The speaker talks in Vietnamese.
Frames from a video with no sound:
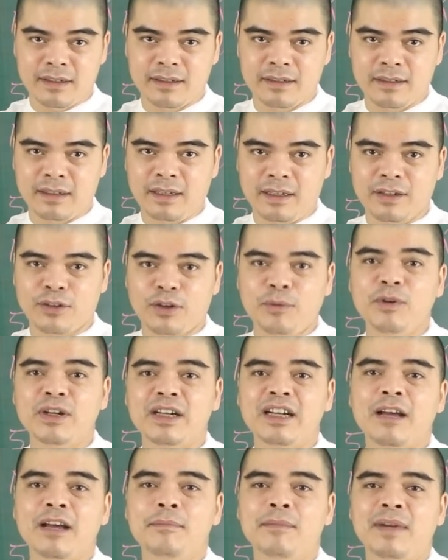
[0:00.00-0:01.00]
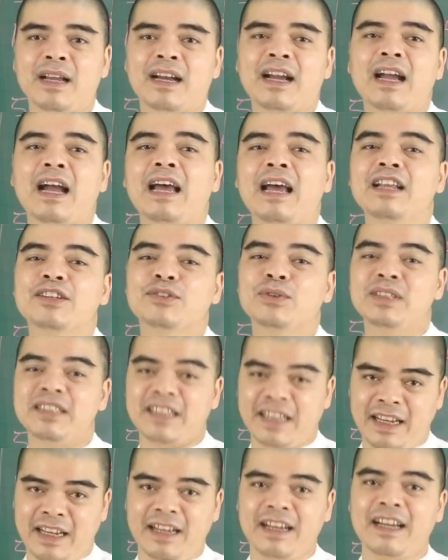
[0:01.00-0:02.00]
đấy có một năm là khá là suôn
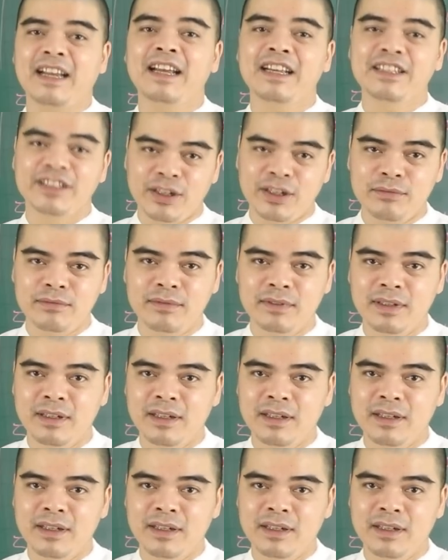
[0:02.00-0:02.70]
sẻ, khá là hanh thông,